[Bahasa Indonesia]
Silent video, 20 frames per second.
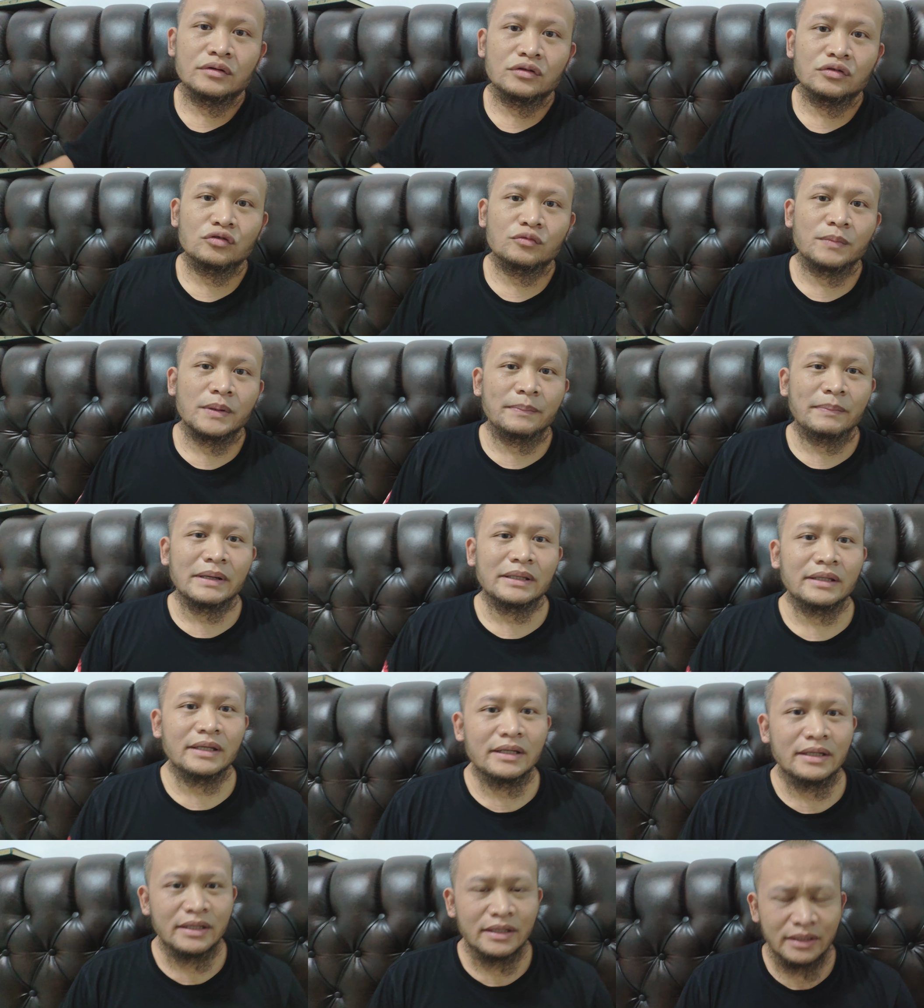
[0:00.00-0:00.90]
untuk
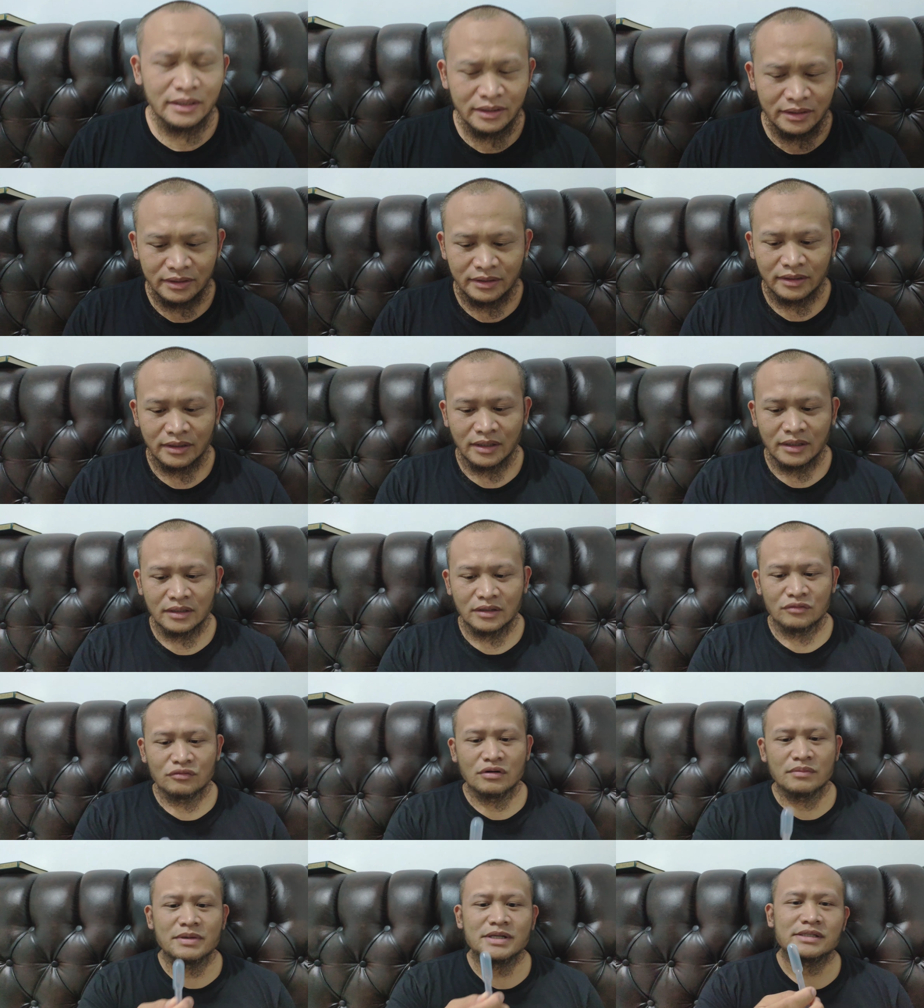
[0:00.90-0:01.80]
pipet ini
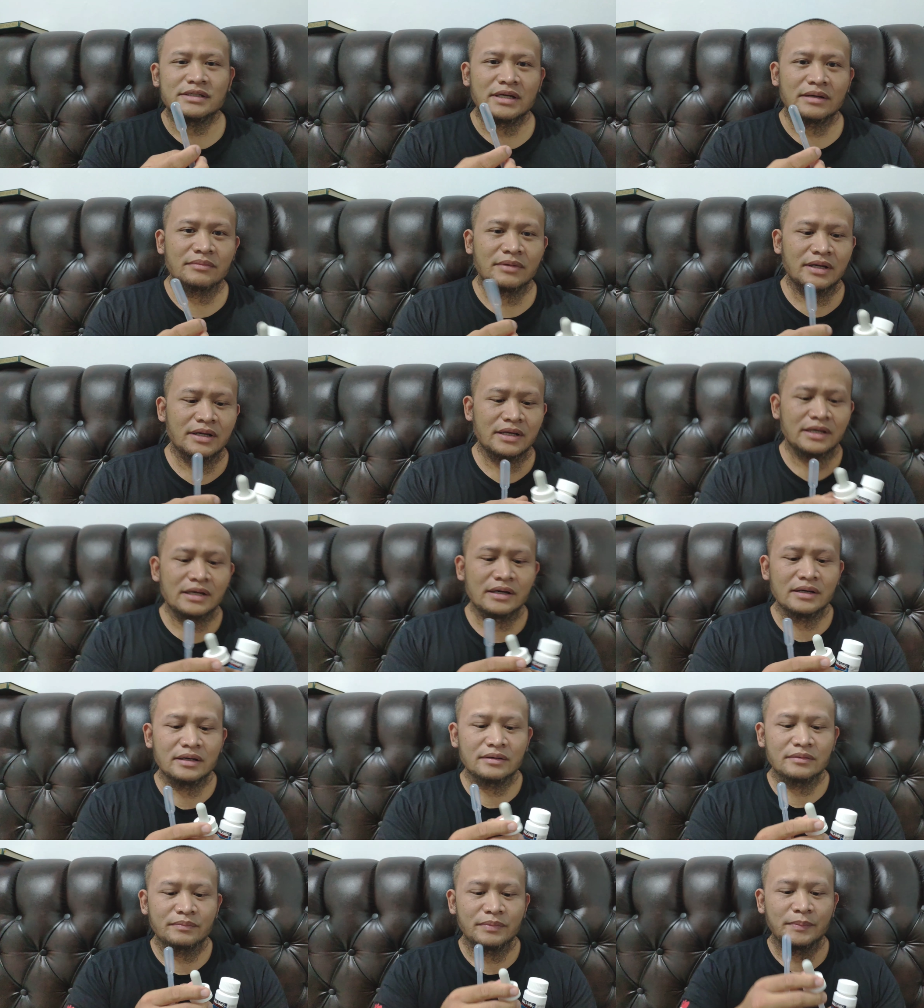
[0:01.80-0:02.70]
ada dua macam ada
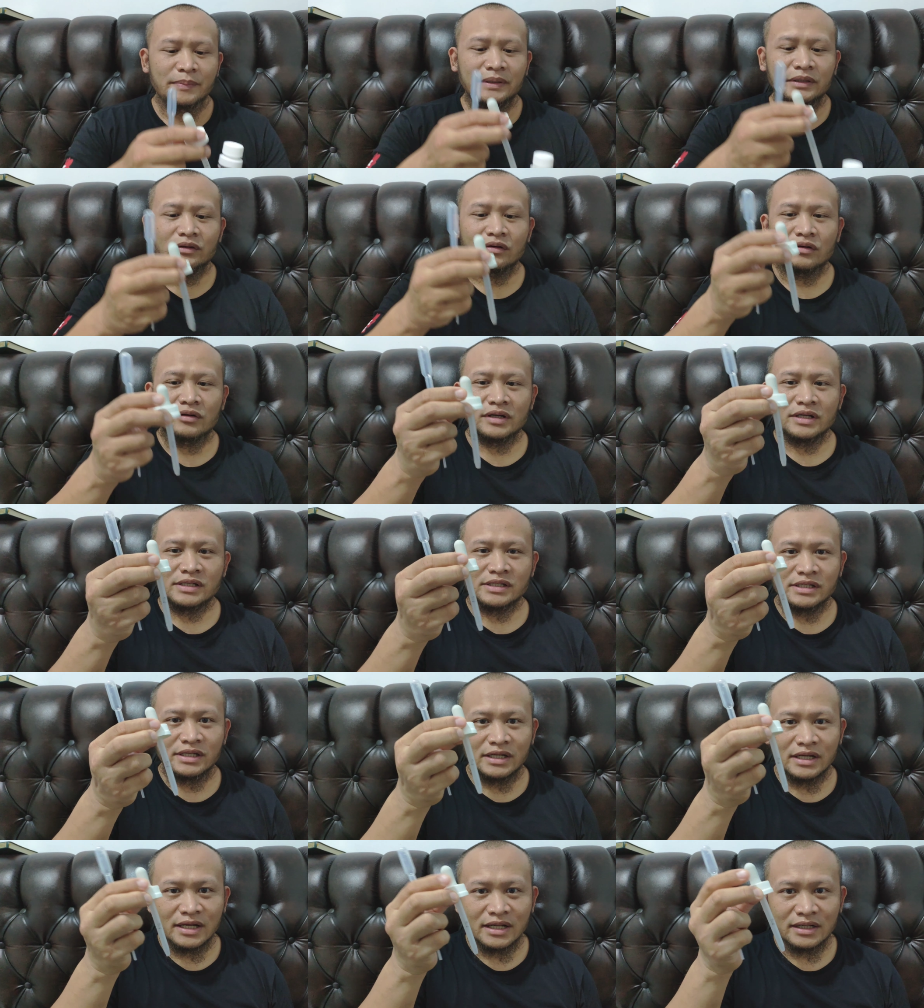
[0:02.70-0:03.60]
yang pipet
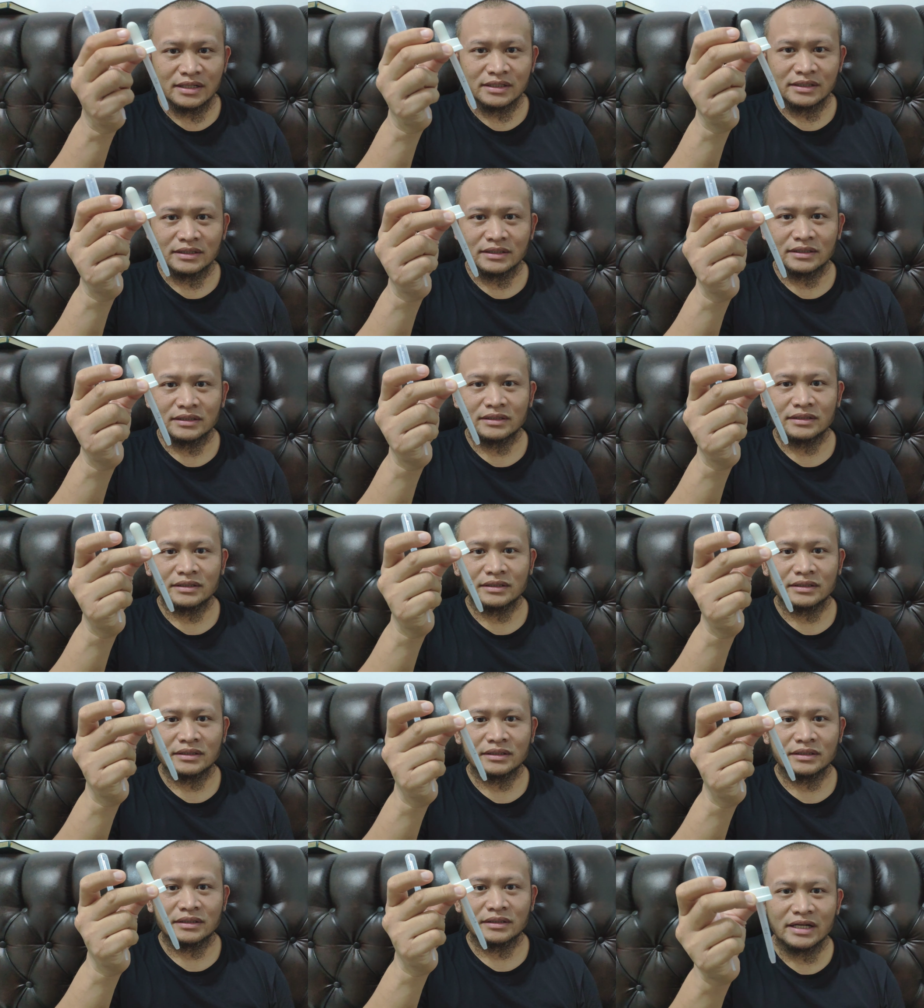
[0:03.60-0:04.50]
original
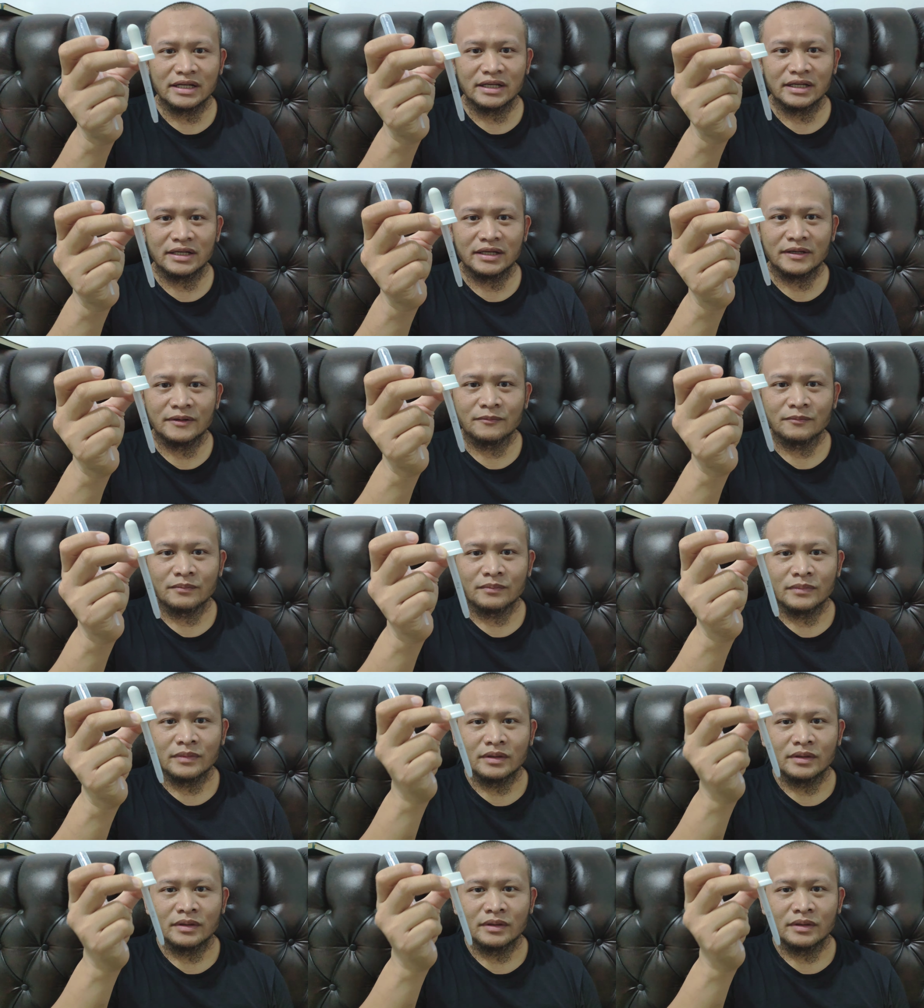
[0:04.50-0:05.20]
dari